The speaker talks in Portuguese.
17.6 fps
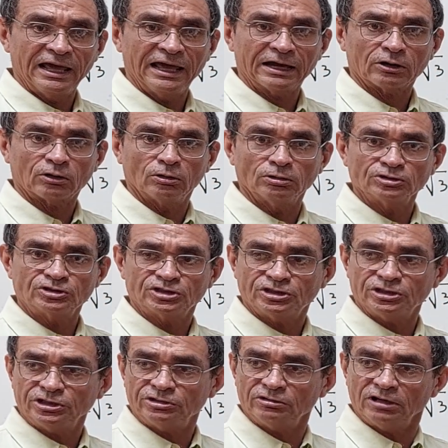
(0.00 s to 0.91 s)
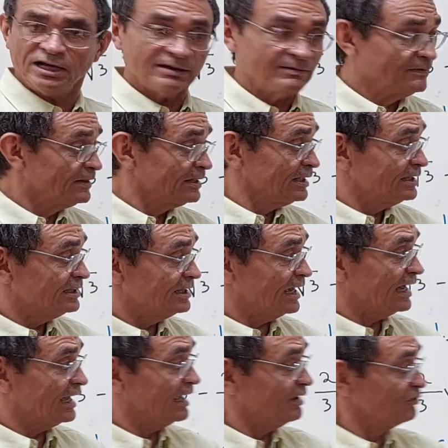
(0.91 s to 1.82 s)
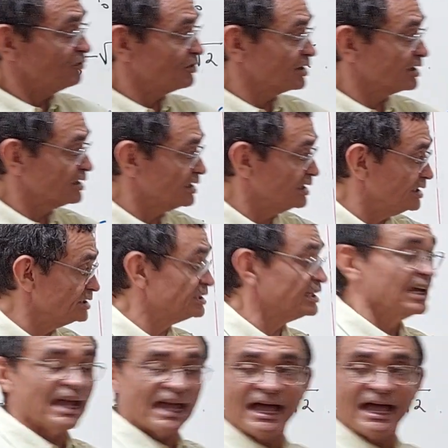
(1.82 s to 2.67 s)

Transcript: é contínua e a f grande